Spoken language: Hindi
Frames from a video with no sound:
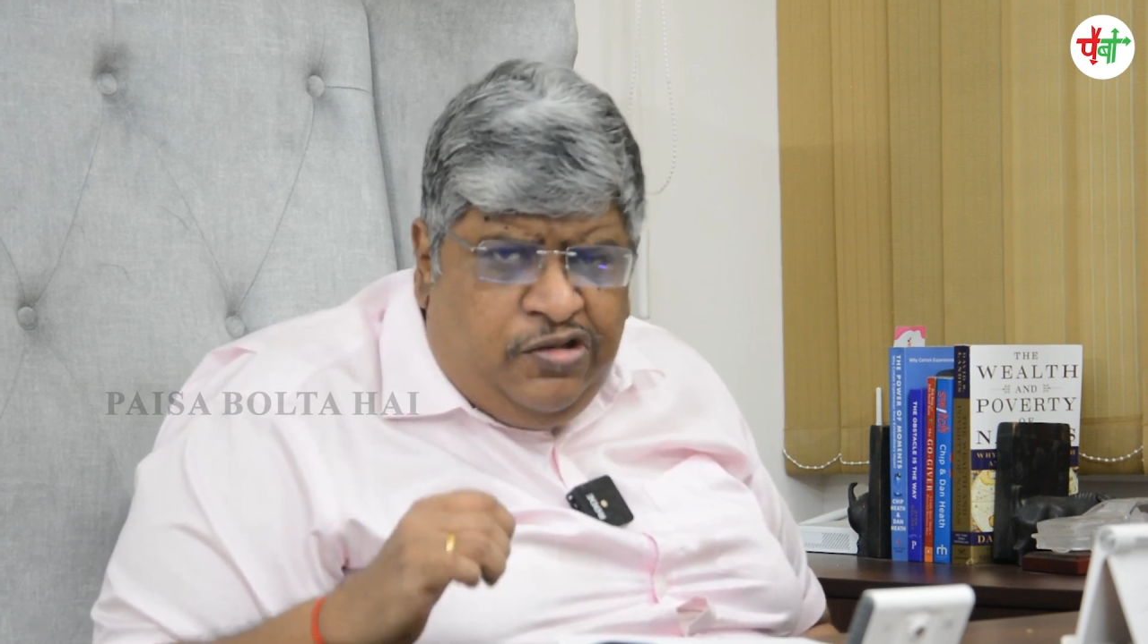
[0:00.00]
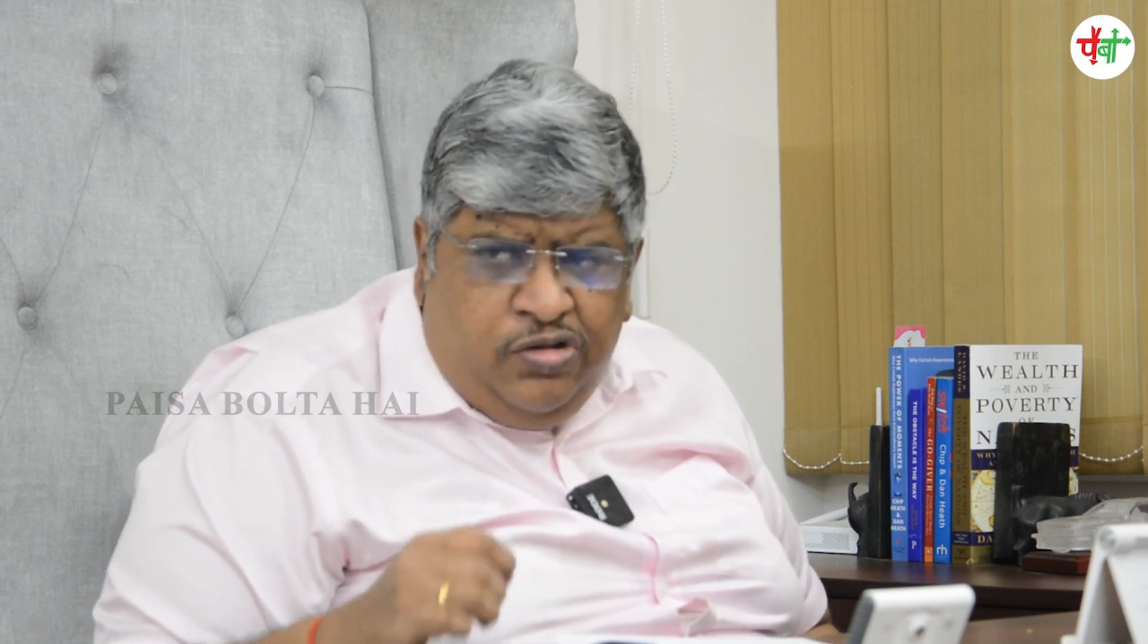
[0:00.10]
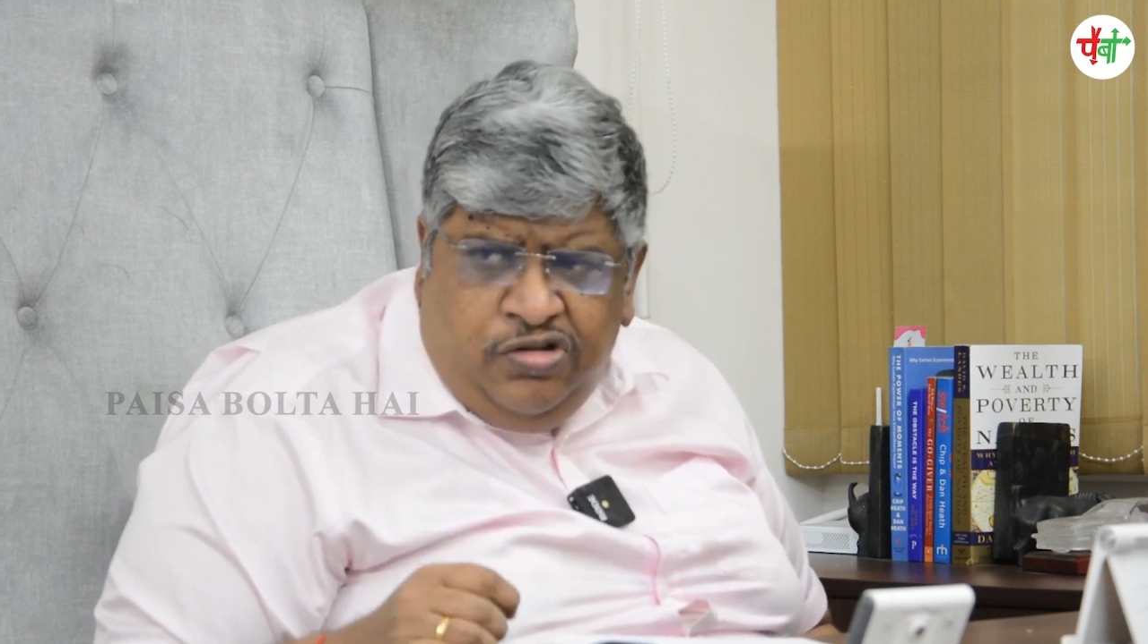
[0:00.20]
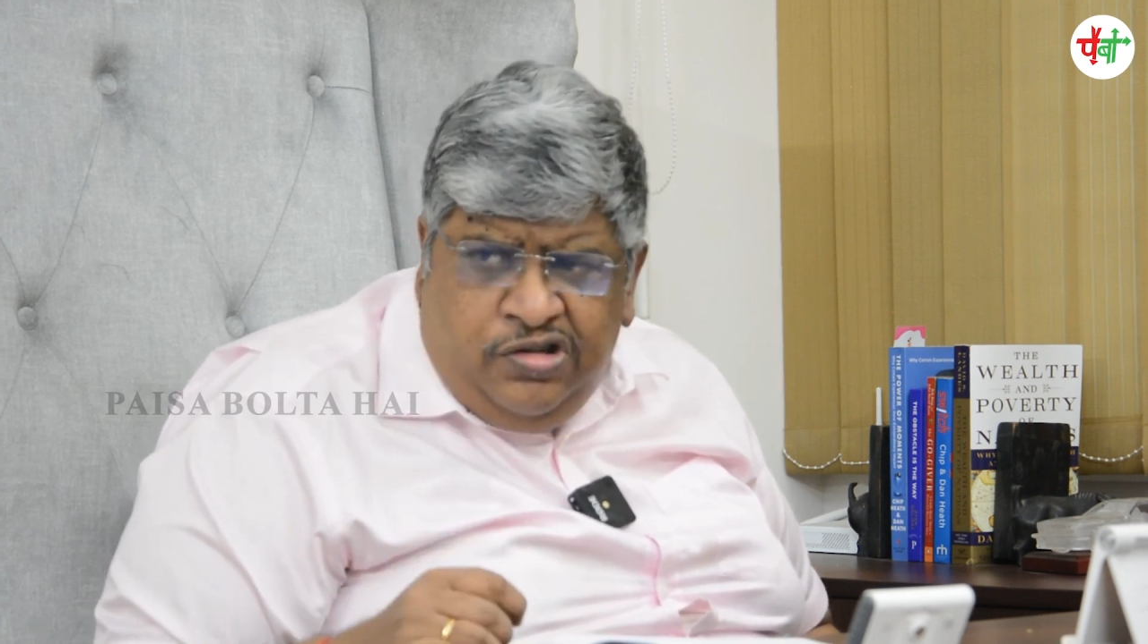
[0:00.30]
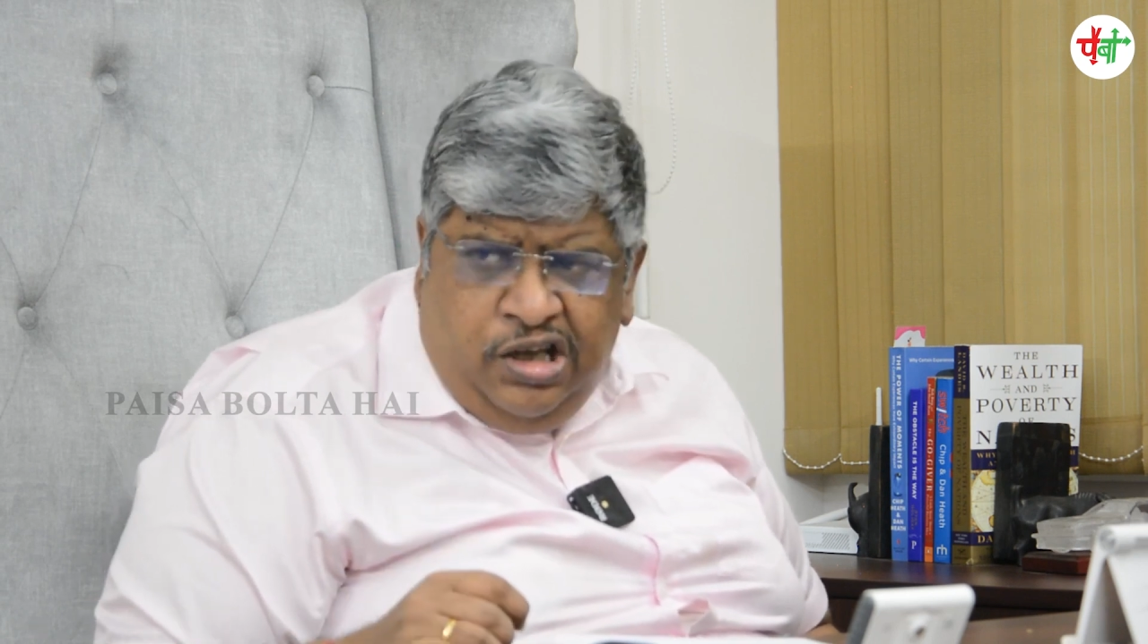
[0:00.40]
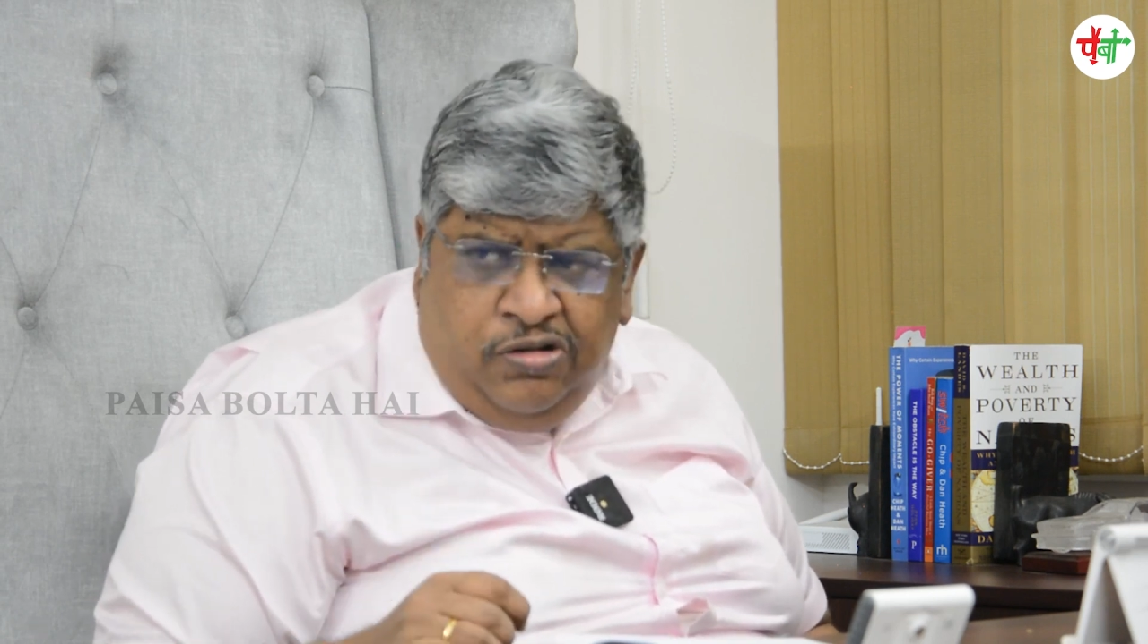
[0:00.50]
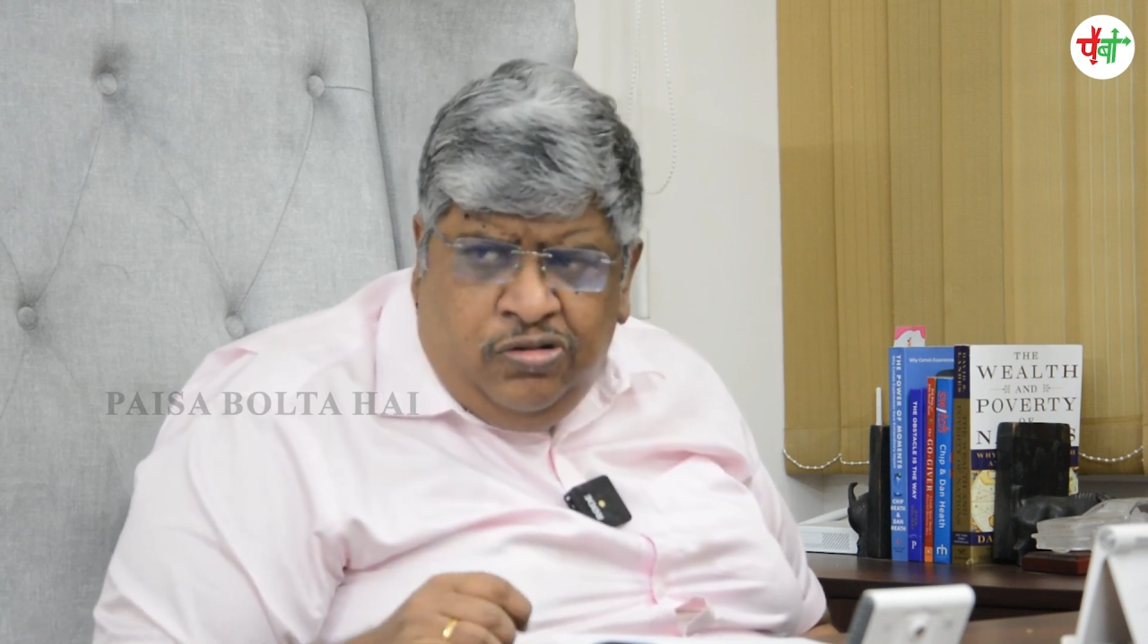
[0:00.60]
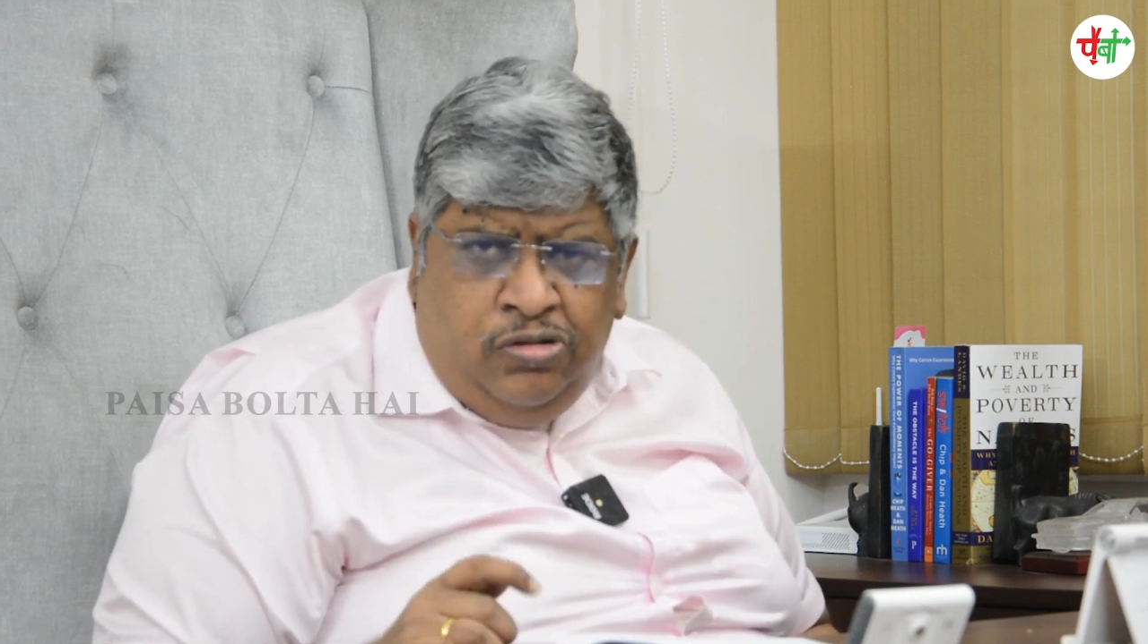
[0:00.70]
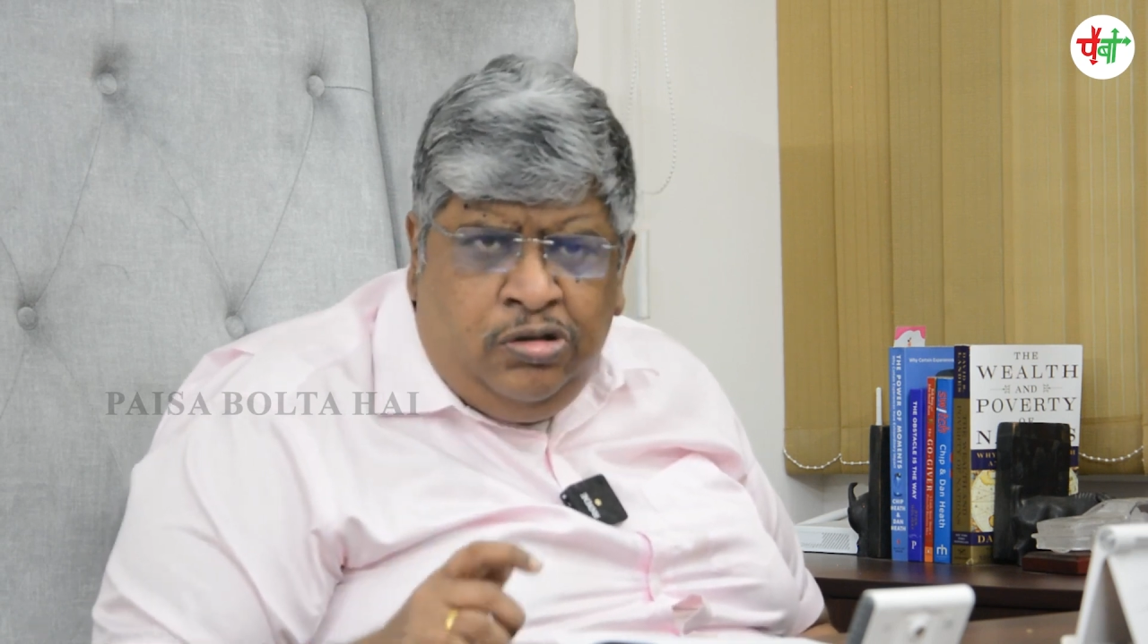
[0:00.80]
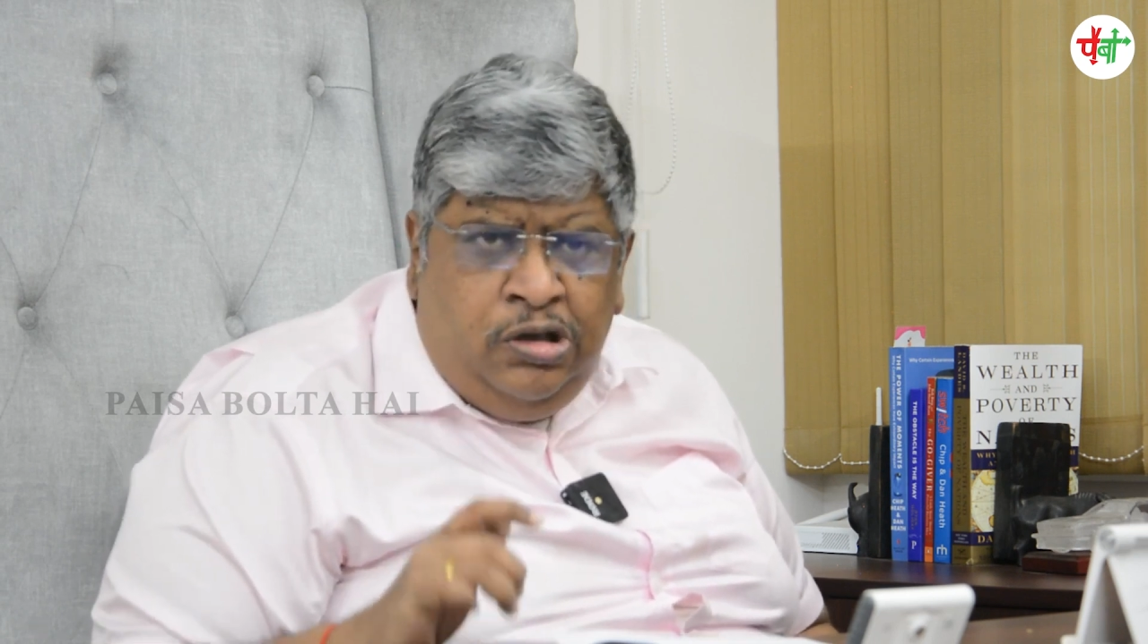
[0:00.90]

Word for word: सोचते हो